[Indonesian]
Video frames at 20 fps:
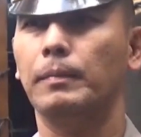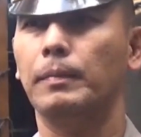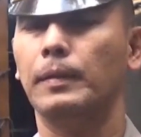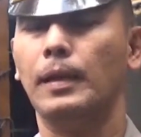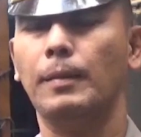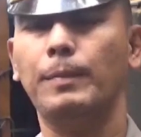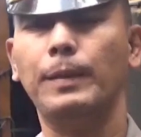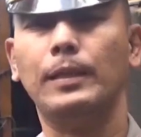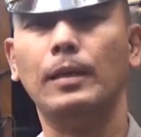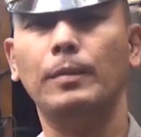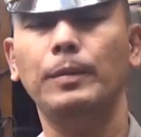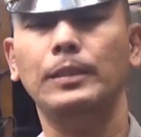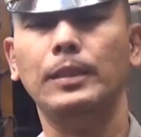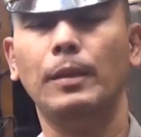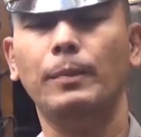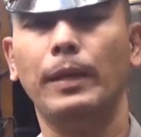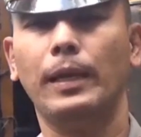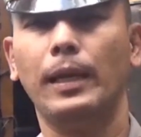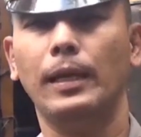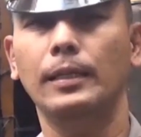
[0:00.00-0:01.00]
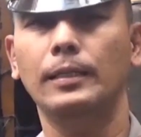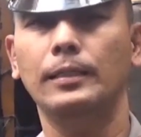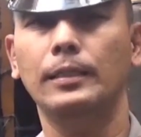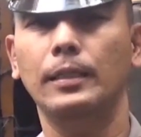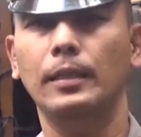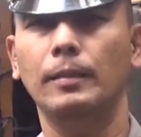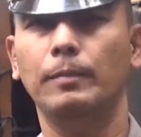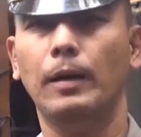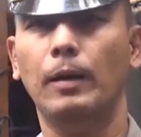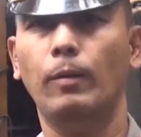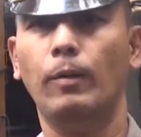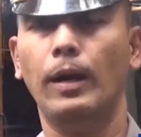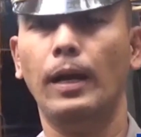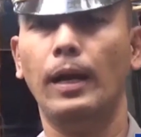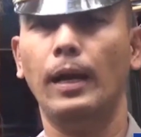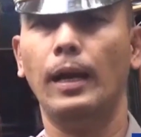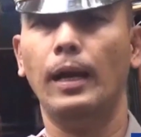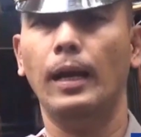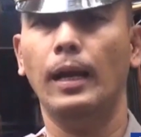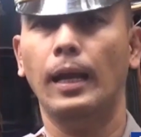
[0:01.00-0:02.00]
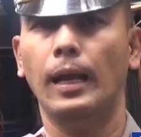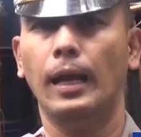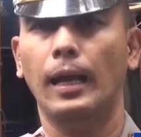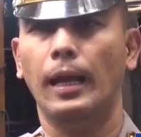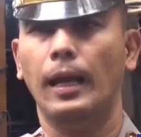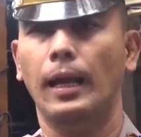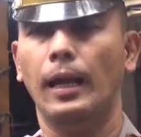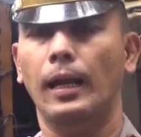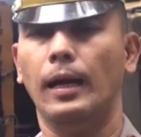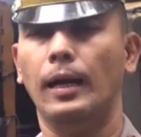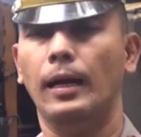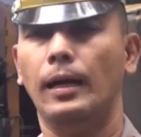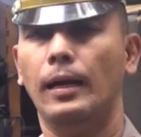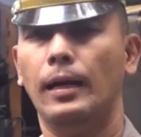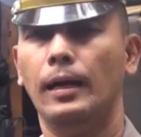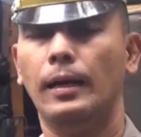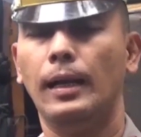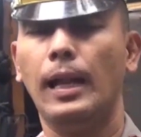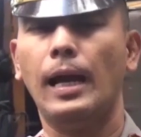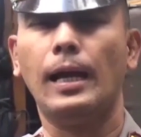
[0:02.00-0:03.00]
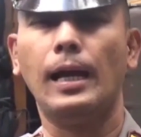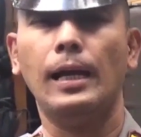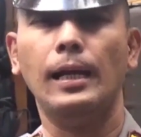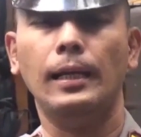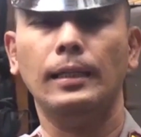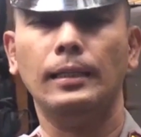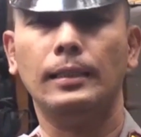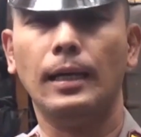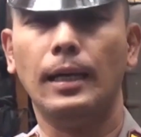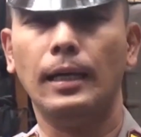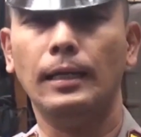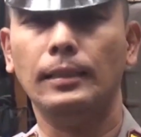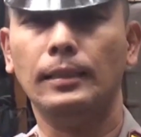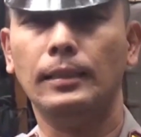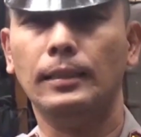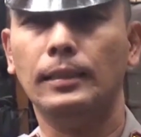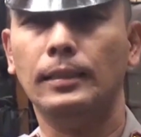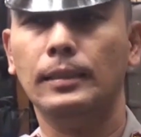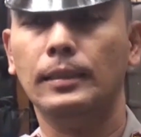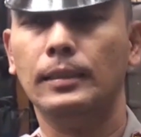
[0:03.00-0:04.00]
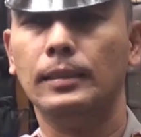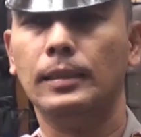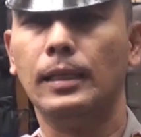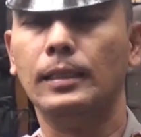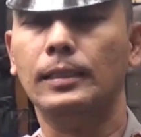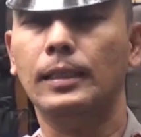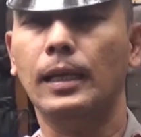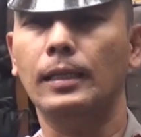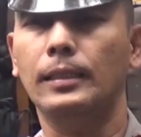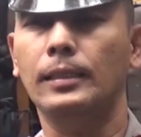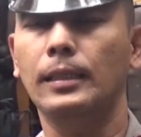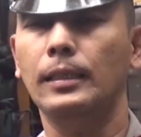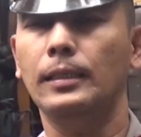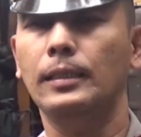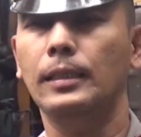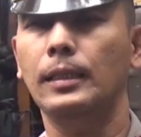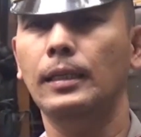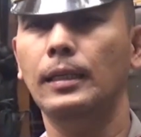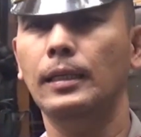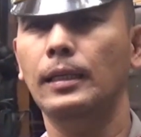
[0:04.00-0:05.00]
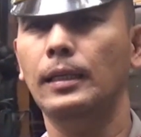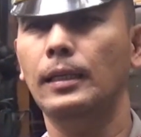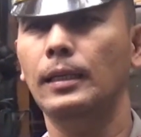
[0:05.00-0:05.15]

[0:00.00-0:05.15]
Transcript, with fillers: dapat kami sampaikan di sini bahwa e, laka lantas terjadi di